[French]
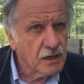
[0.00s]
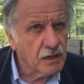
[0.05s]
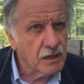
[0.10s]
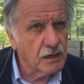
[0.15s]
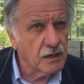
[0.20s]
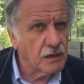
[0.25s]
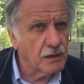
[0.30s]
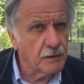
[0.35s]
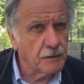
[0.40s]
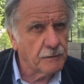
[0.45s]

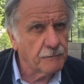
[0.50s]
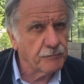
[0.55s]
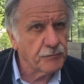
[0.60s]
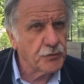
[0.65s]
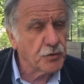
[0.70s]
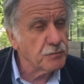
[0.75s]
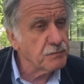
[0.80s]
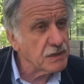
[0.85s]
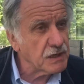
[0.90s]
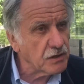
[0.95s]
en
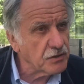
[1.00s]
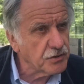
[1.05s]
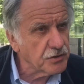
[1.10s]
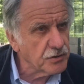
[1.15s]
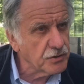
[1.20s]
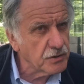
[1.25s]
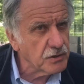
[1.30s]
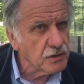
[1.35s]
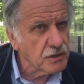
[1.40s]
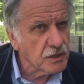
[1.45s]

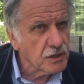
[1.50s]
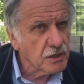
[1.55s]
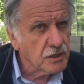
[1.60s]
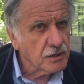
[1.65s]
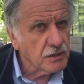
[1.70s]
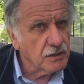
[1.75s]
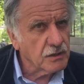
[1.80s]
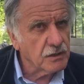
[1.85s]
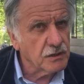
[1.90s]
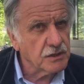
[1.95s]
2002,
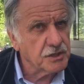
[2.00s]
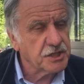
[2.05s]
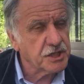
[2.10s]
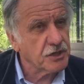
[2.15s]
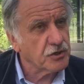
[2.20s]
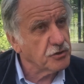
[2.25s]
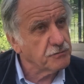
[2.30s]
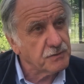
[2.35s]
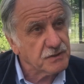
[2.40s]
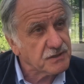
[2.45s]
euh,
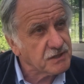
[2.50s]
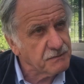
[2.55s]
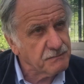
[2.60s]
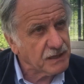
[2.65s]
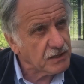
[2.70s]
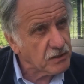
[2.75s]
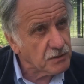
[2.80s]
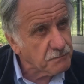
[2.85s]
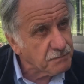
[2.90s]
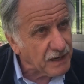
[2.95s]
j'ai commencé
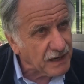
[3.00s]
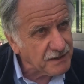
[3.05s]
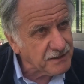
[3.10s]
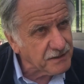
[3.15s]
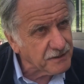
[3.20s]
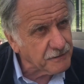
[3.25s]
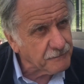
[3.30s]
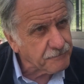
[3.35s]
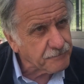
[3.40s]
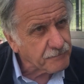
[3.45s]
ma
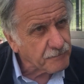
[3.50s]
campagne